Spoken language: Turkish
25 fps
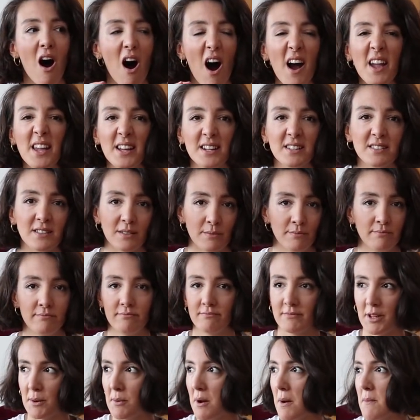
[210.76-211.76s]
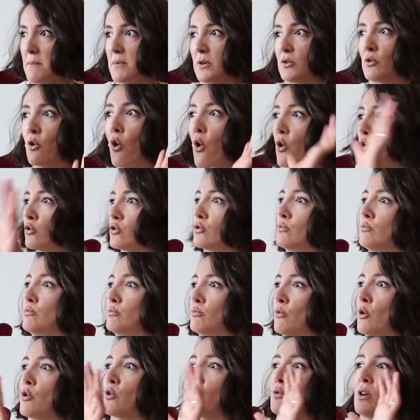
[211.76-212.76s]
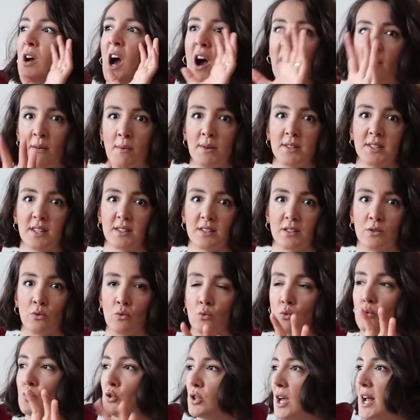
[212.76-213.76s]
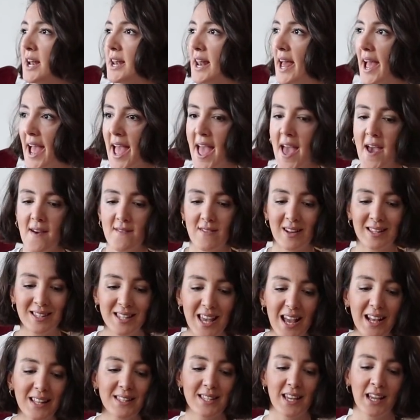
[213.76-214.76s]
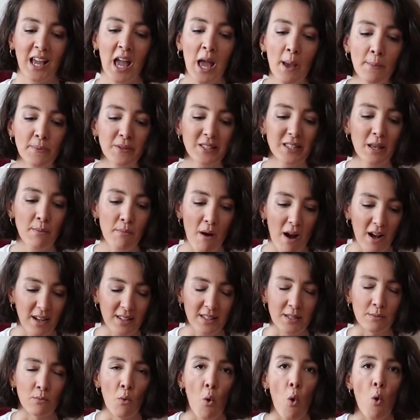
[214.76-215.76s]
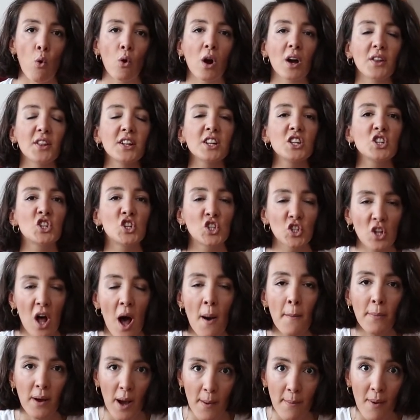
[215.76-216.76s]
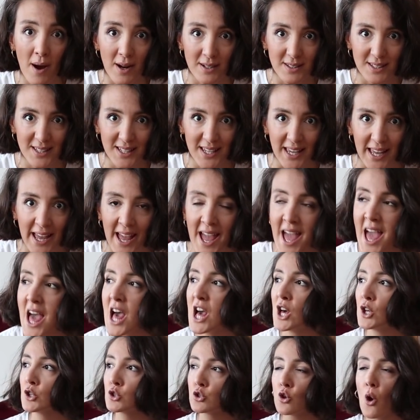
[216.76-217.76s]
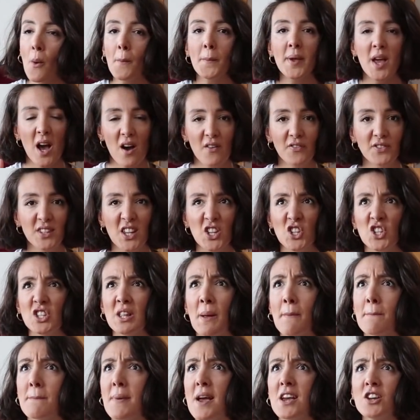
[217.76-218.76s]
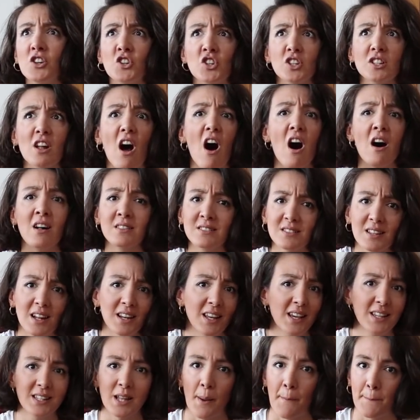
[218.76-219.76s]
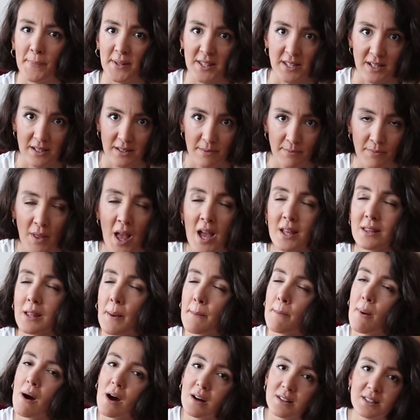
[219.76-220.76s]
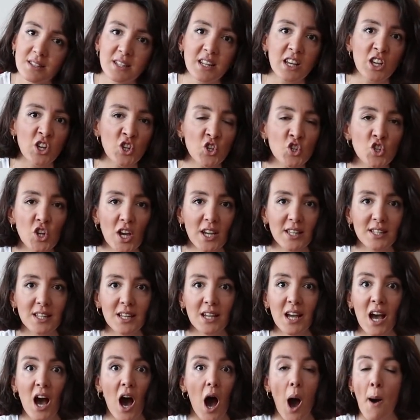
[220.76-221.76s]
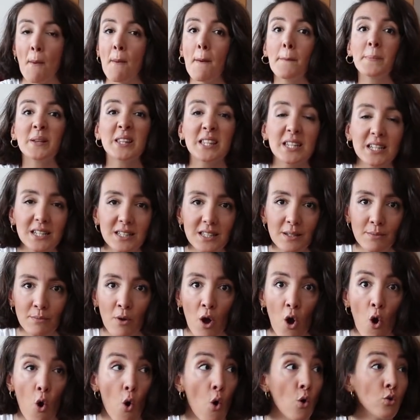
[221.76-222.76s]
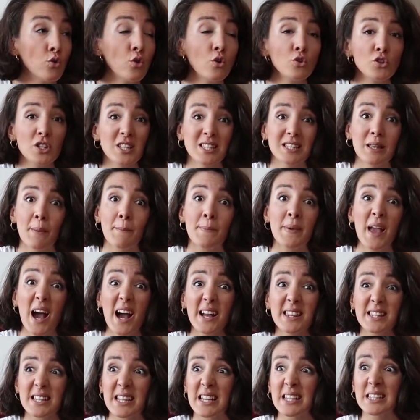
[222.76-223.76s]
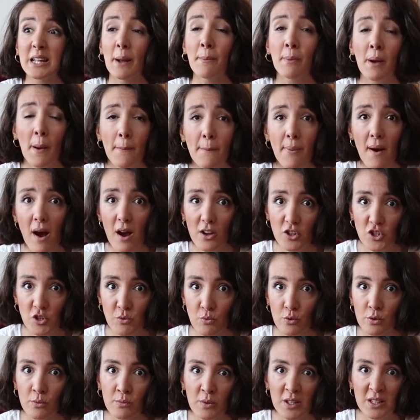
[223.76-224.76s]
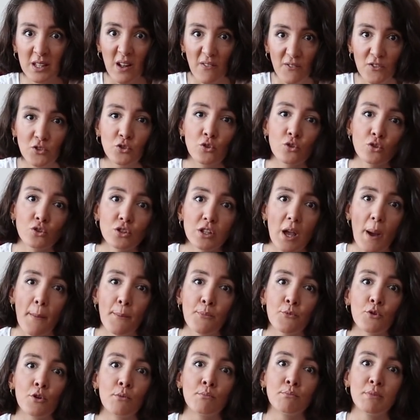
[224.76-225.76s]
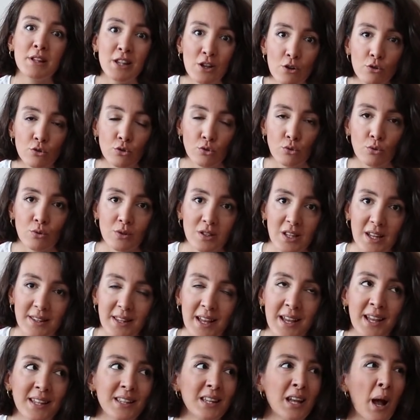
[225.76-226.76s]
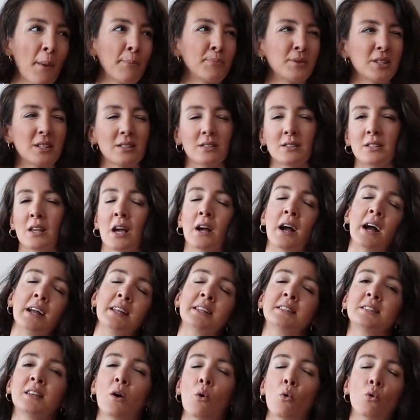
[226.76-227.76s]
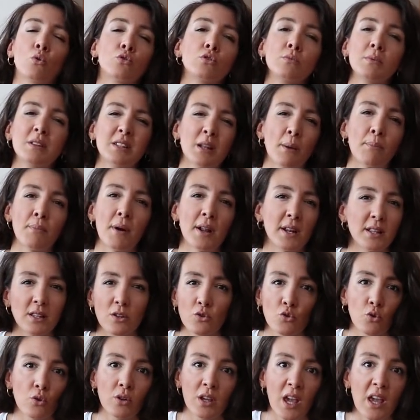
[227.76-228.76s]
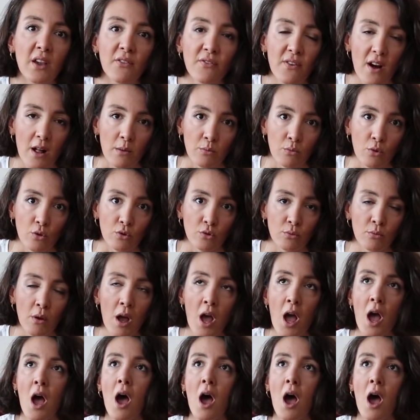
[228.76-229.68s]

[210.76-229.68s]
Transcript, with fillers: Ayırdım tamam mı? Koydum böyle kahve masasının üzerine ve tek tek hepsine baktım. O kadar iştahım kabardı ki son bir hafta içinde 5 ya da 6 tane kitap bitirdim. Tabi bazıları inceydi ama bitirdim. Onun öncesinde bir aydır kitap kapağı açmıyordum. Kitap videosu yapmıyorum biliyorsunuz zaten ya da yaptık yani okuduğum kitaplardan da çok keyif almıyordum.